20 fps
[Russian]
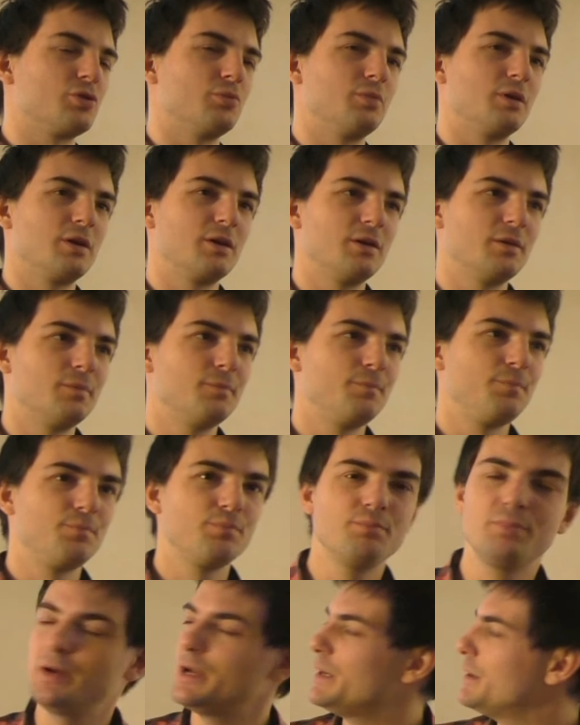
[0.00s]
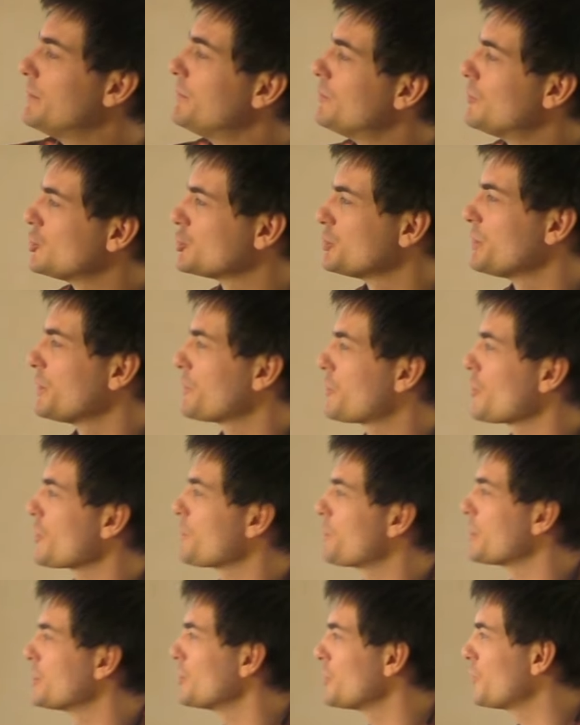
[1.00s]
чтобы были. Можно было все
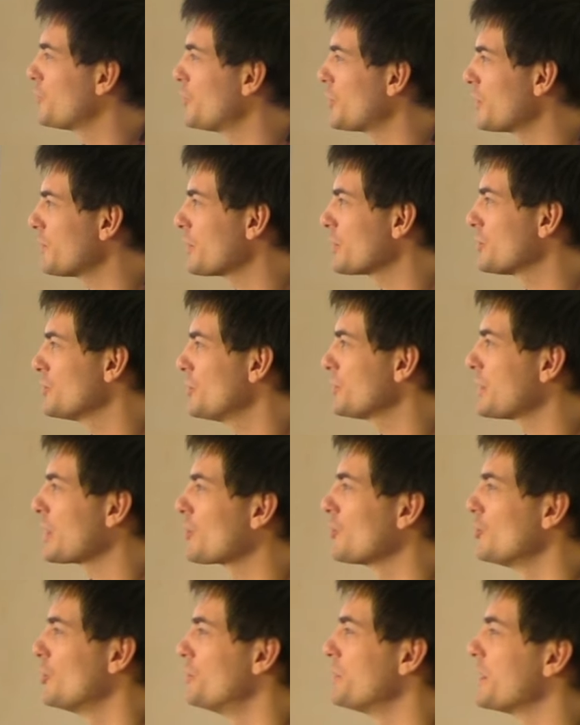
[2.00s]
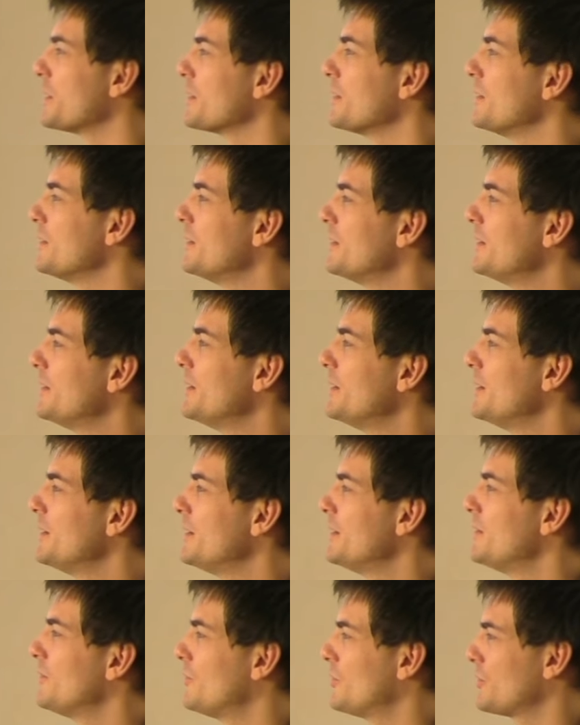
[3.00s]
запихнуть в forward, но так удобней.
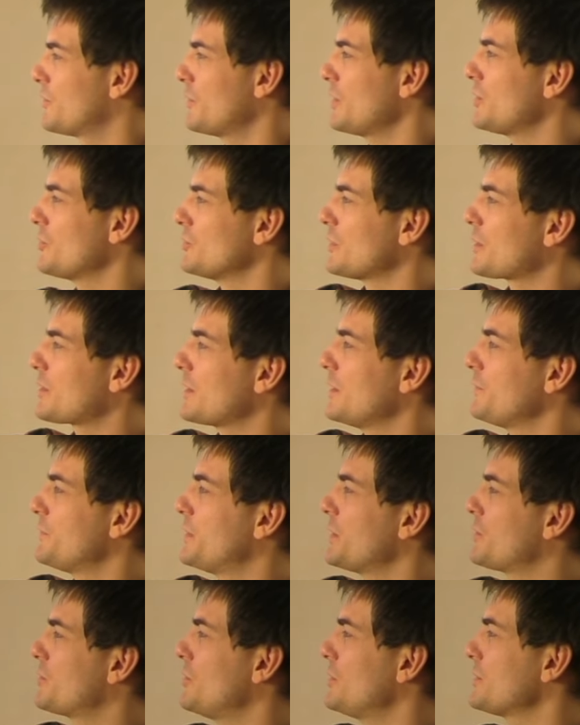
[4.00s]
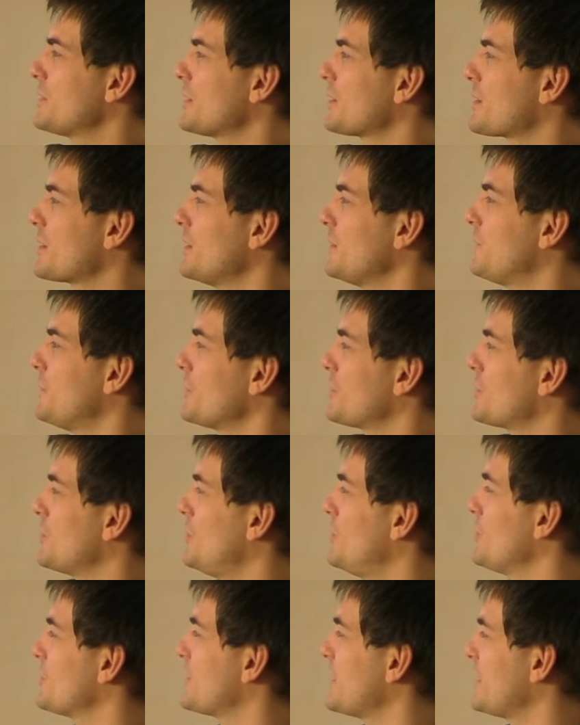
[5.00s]
Вот, видите, у нас self-decode от
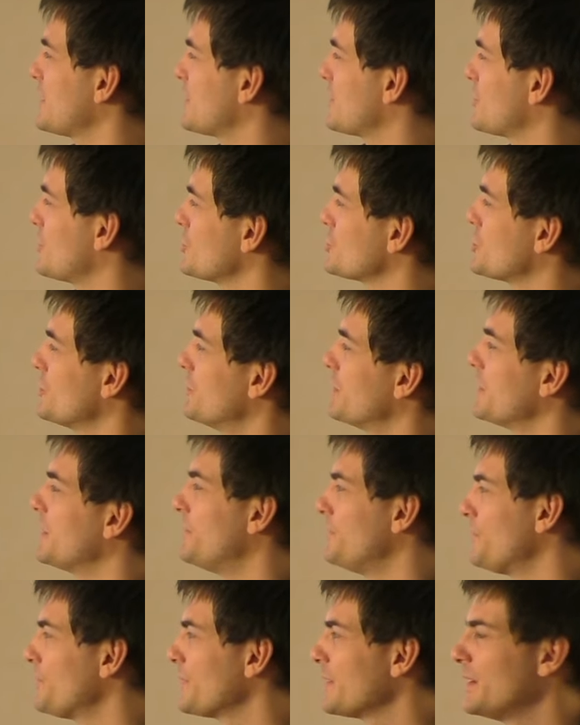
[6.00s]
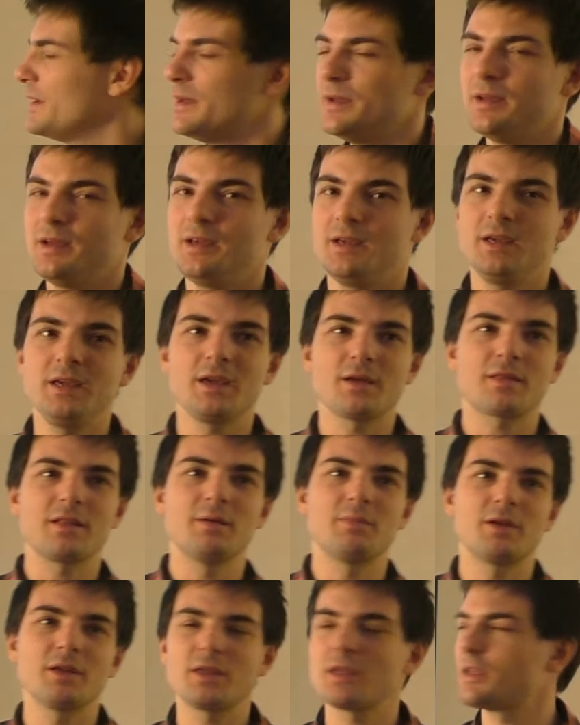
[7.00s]
self-encode, от то, что было. И
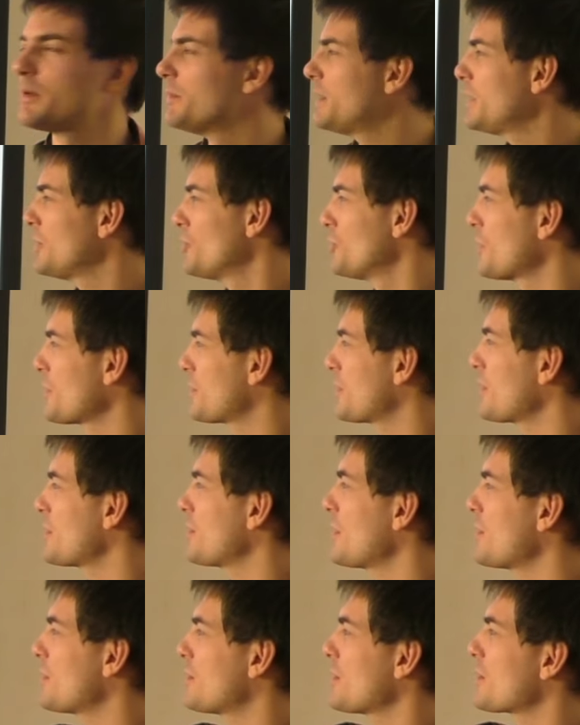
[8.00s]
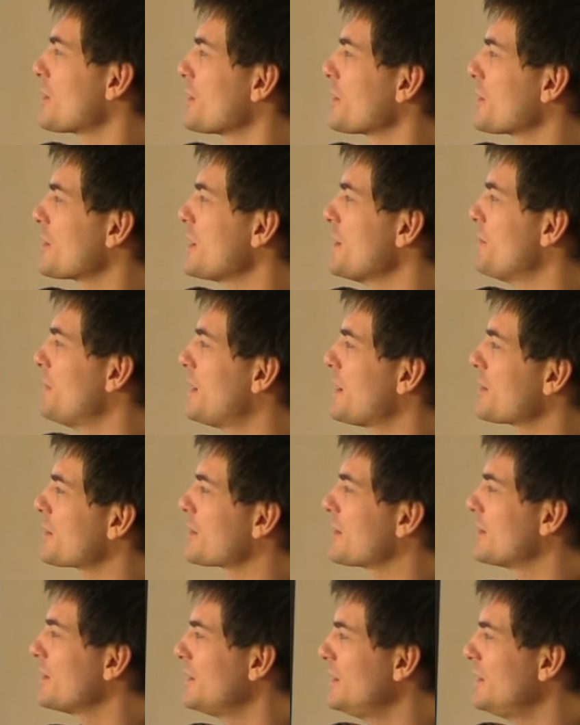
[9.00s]
если обратить внимание, у нас здесь есть SRC маск